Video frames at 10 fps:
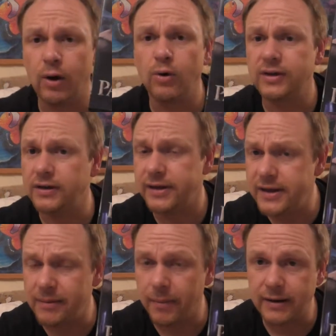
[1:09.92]
der auch sein
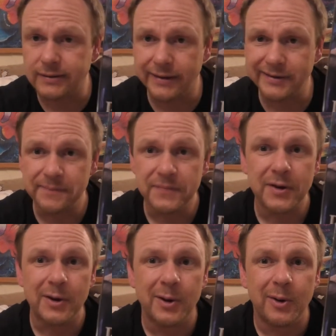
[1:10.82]
Till gemacht hat.
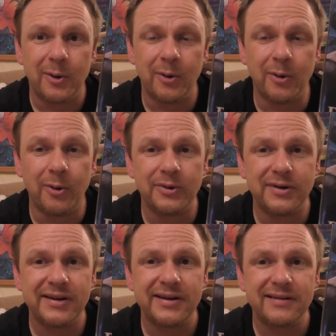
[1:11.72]

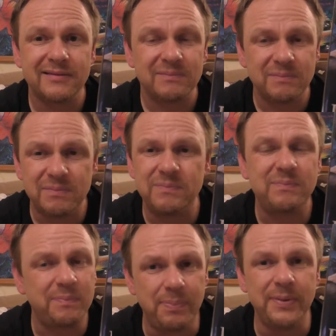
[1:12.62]
Und
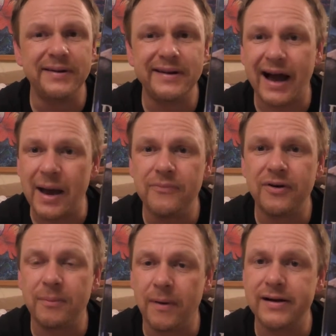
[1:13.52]
bin
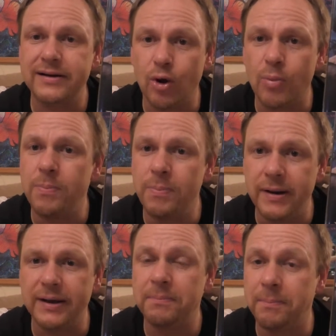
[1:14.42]
einfach mal
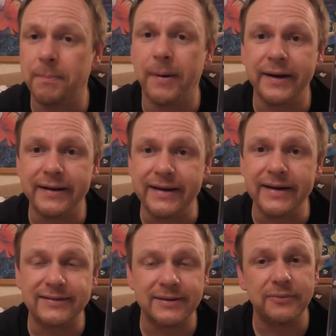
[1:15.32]
komplett bei
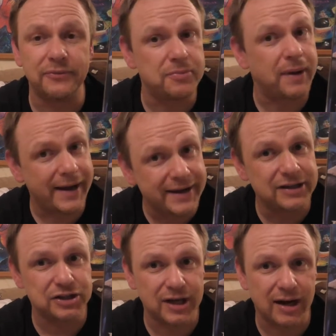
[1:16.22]
diesem Film
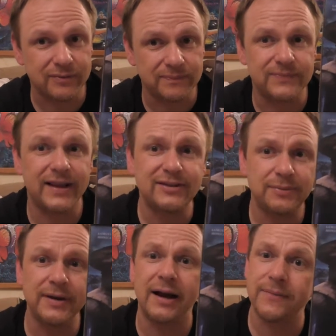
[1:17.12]
eingeschlafen.
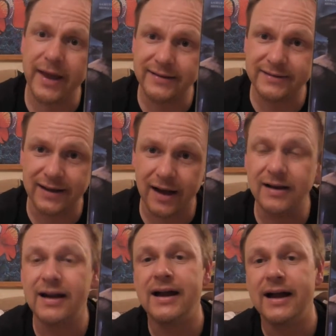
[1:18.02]
Deswegen am nächsten
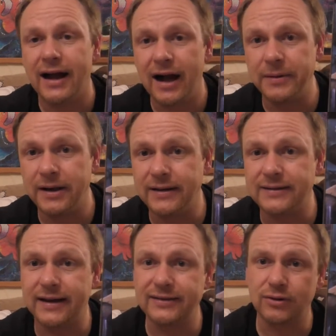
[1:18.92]
Tag habe ich den
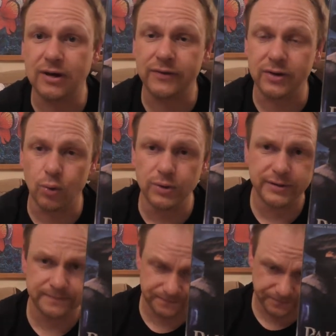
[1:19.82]
letzten Rest noch gerade
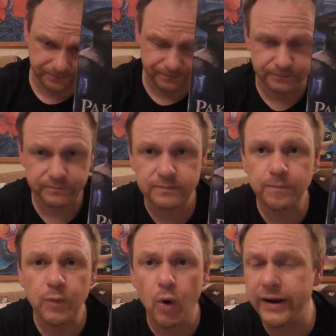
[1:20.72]
wiederholt.
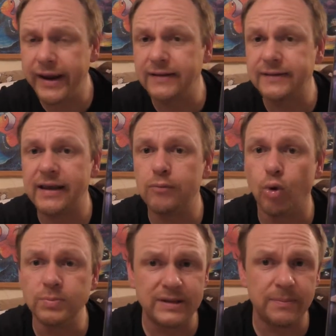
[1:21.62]
Und hier geht es eben
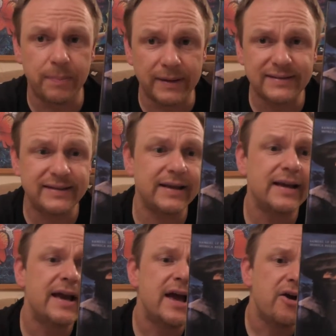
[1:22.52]
um die Bestie